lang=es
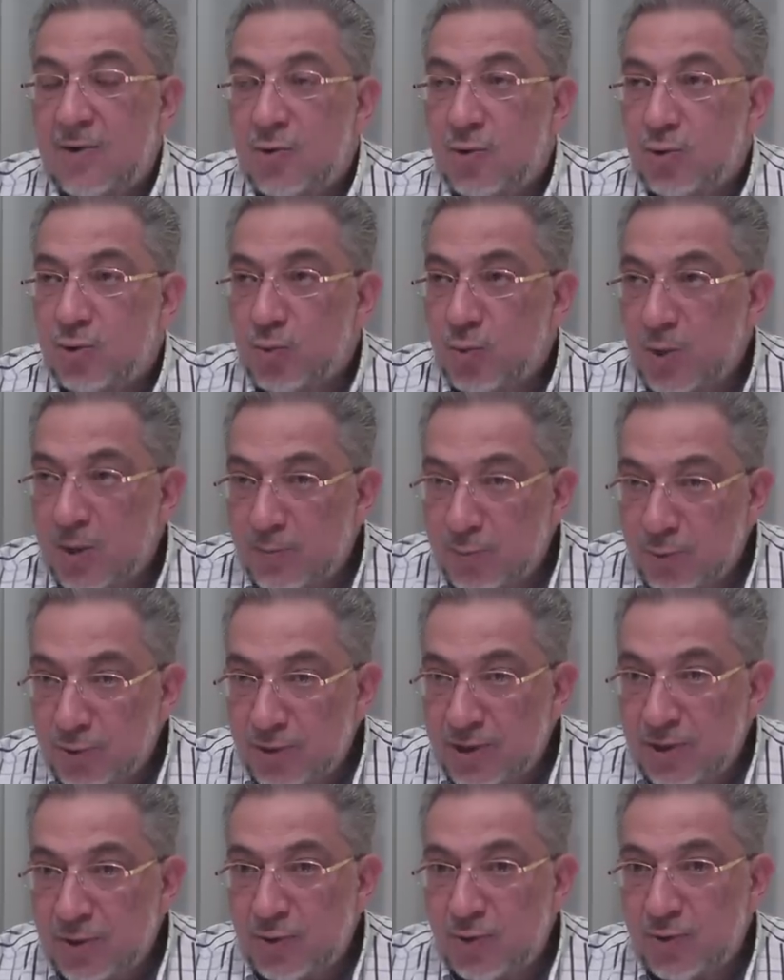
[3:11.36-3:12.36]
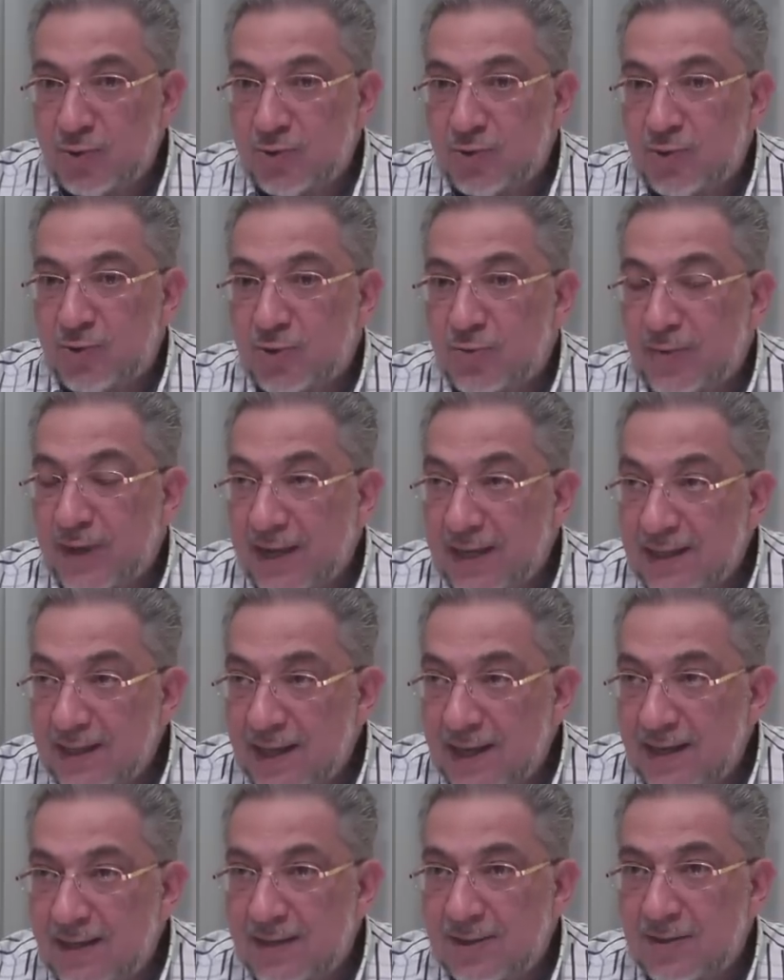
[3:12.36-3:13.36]
los cuerpos de todos los
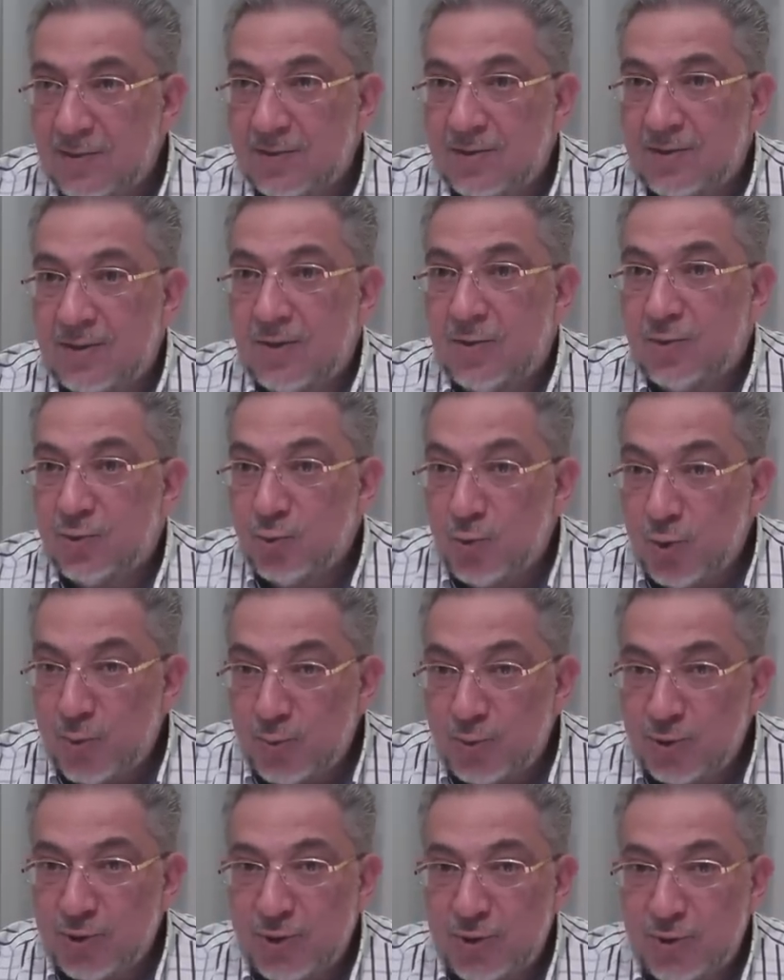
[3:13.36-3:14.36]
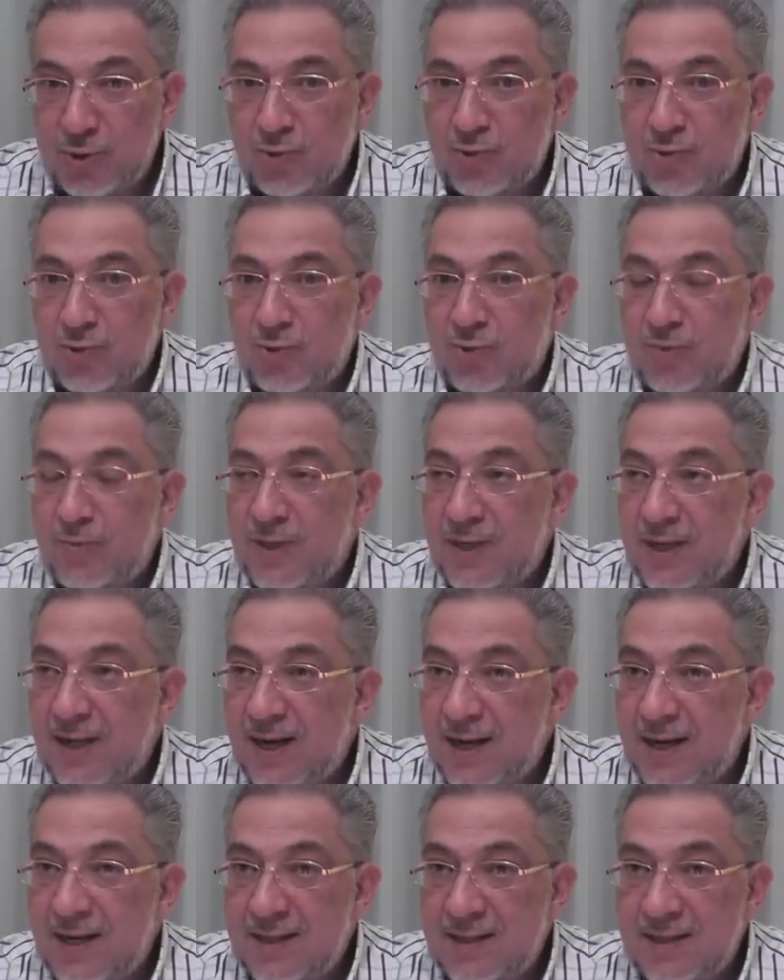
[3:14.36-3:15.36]
vegetales y los cuerpos de todos los
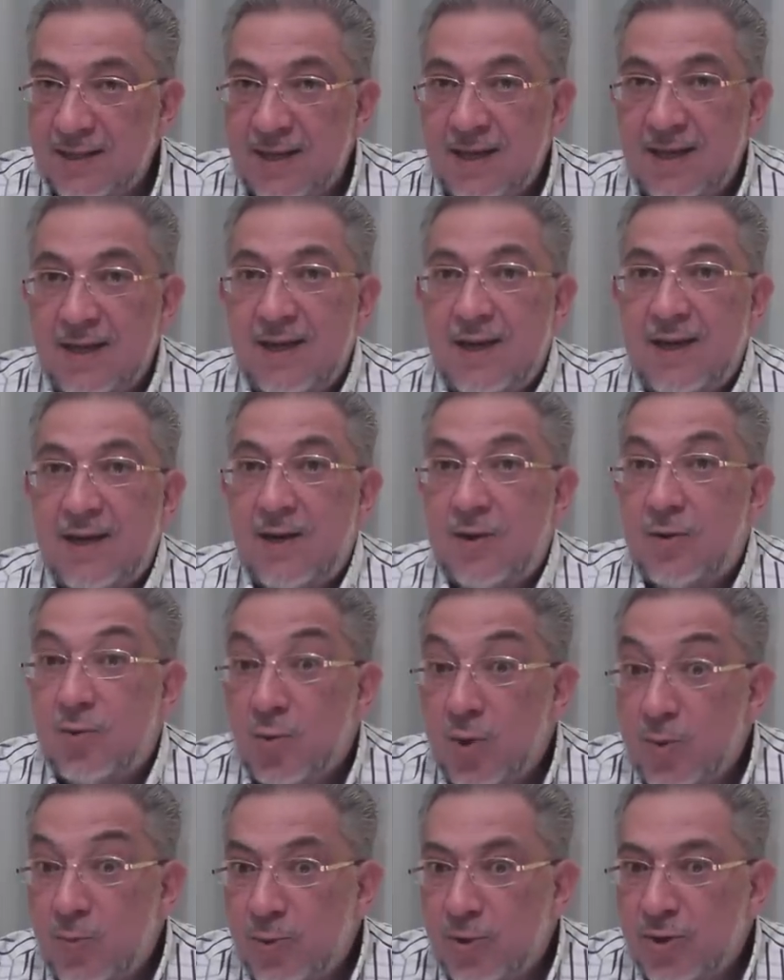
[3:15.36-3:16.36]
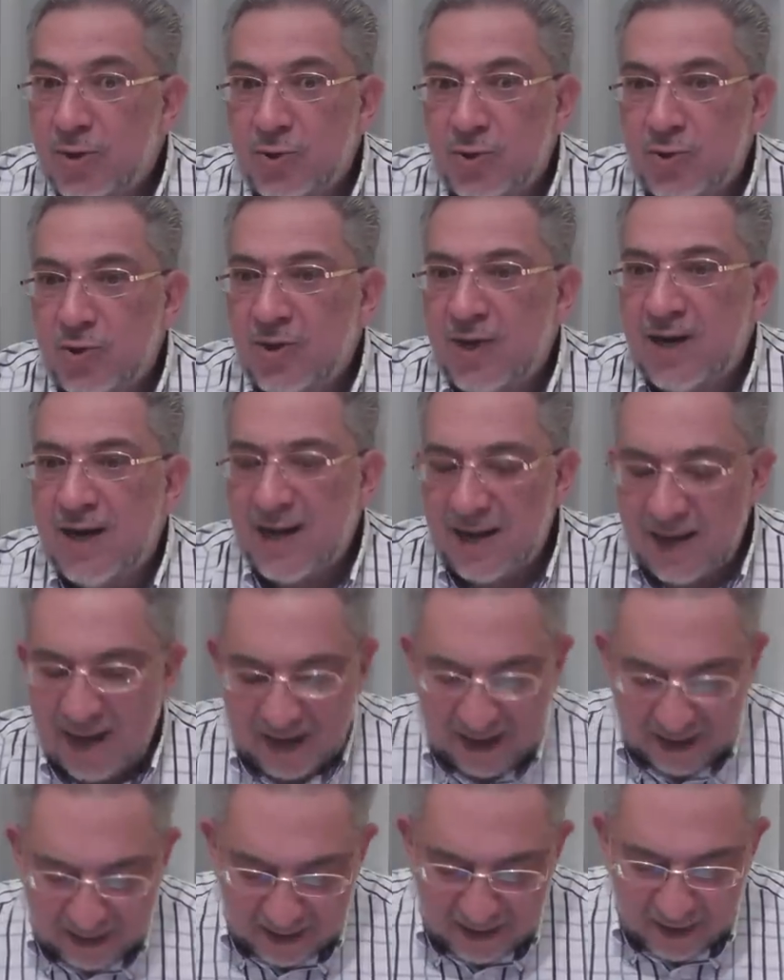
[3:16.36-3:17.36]
minerales y el cuerpo de toda la
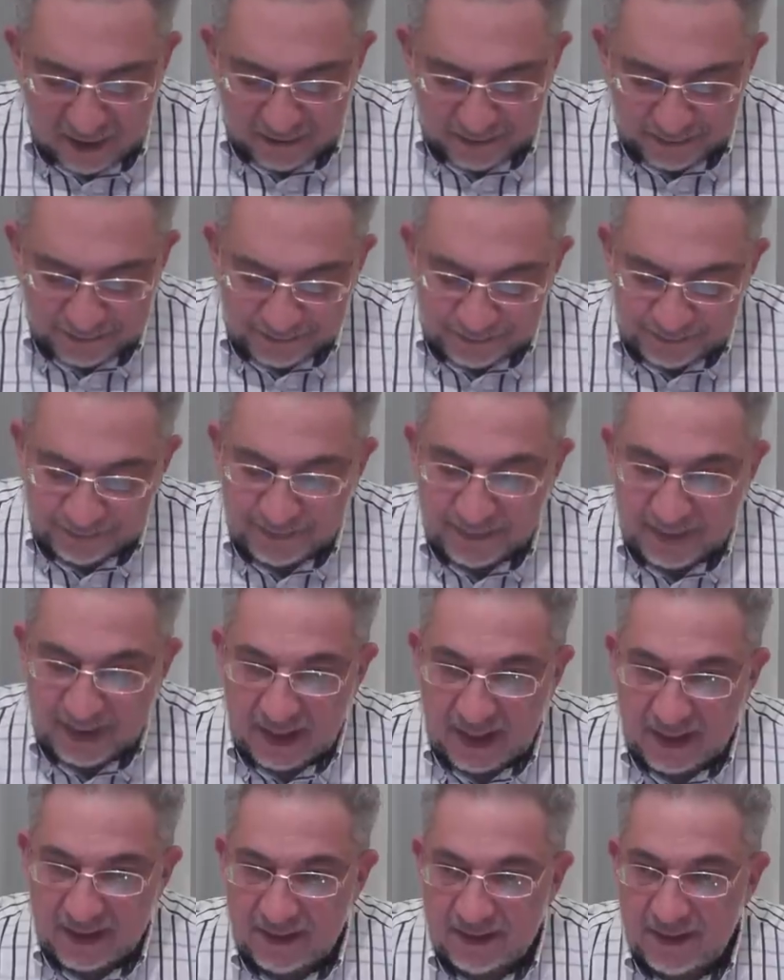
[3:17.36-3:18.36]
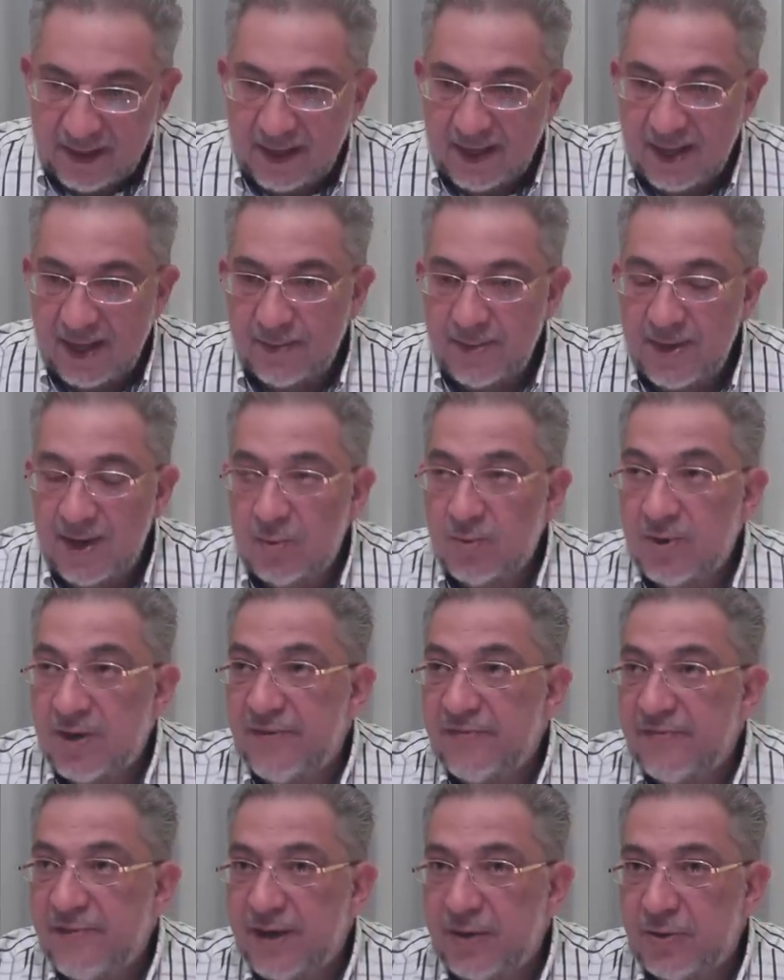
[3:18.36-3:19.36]
creación. Es decir, que habría un
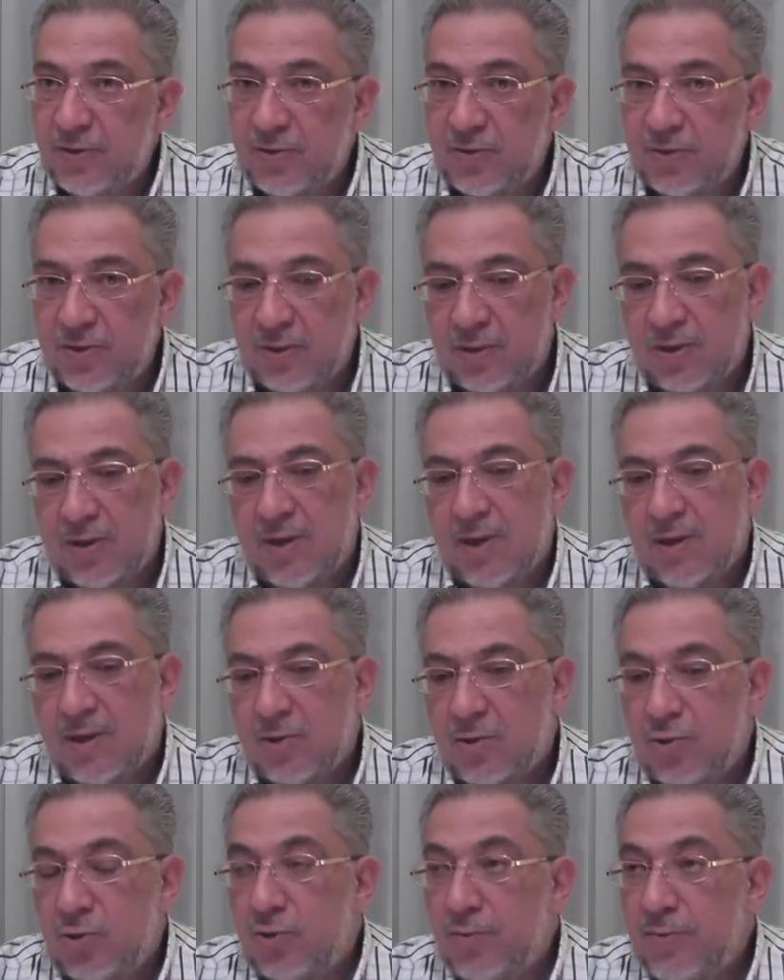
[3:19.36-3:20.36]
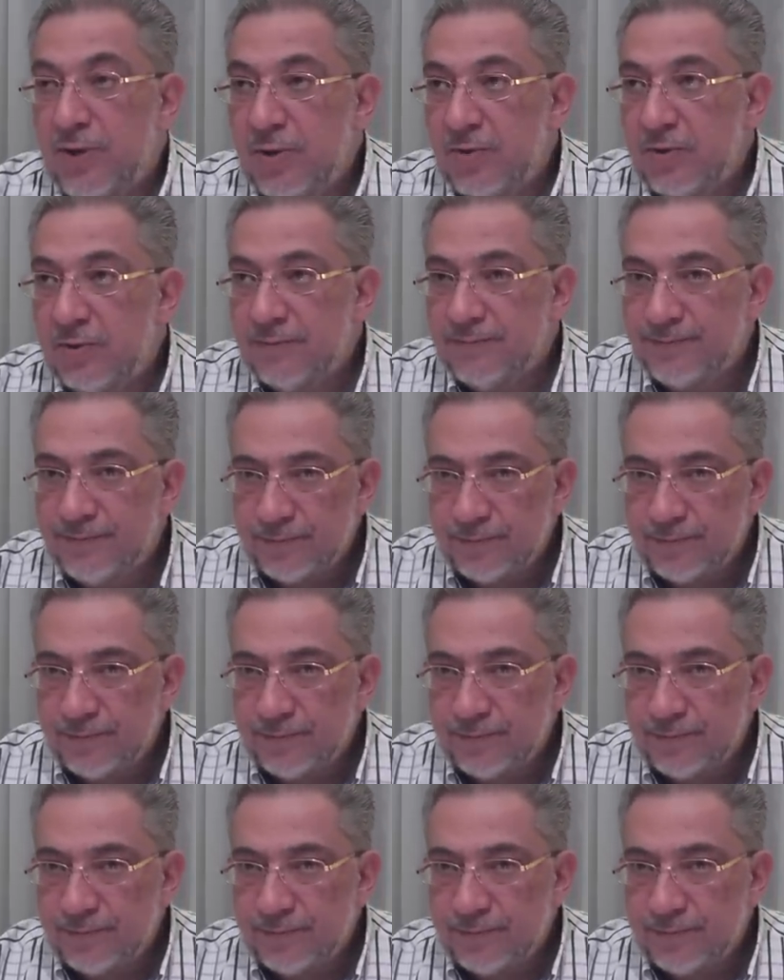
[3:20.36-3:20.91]
efecto dominó